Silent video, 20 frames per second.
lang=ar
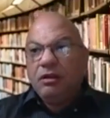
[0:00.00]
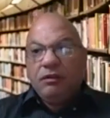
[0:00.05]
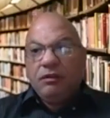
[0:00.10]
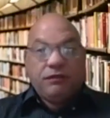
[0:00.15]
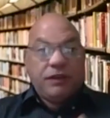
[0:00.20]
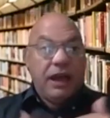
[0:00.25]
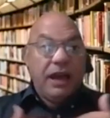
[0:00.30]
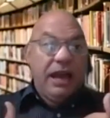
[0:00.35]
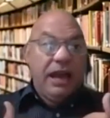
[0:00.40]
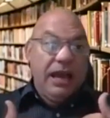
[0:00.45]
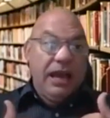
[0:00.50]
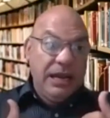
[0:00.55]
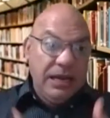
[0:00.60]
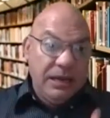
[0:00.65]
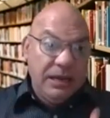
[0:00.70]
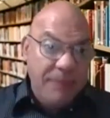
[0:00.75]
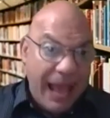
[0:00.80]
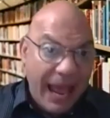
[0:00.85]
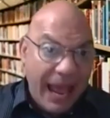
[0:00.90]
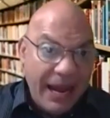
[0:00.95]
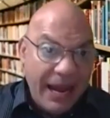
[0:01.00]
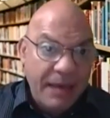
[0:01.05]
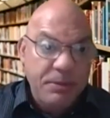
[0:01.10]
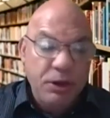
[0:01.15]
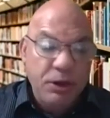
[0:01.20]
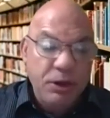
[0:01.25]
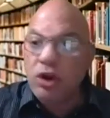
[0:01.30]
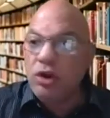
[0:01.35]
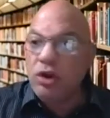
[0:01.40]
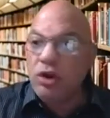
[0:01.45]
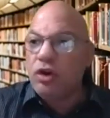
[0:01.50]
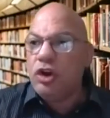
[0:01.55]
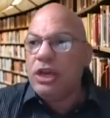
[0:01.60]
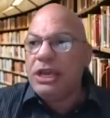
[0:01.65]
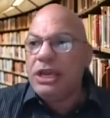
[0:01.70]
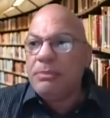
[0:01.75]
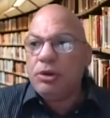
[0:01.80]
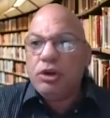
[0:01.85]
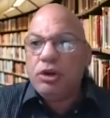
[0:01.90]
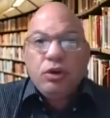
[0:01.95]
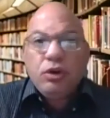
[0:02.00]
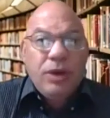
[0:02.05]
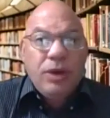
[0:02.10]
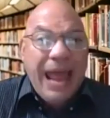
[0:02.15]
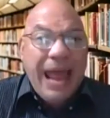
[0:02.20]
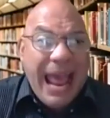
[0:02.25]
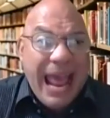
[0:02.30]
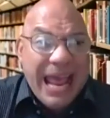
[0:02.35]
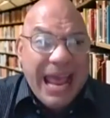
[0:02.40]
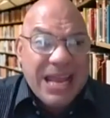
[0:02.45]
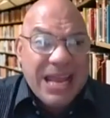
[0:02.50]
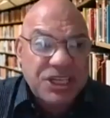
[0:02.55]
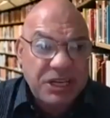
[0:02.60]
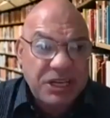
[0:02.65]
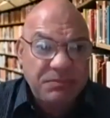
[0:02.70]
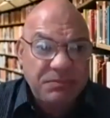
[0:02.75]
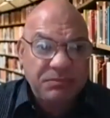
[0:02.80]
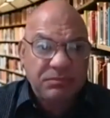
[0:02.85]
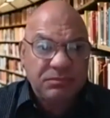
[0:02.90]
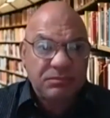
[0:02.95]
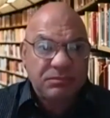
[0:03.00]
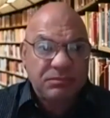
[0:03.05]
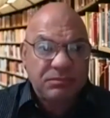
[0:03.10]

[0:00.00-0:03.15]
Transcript: فاللي معانا بيقول له ايه بيقول له لازم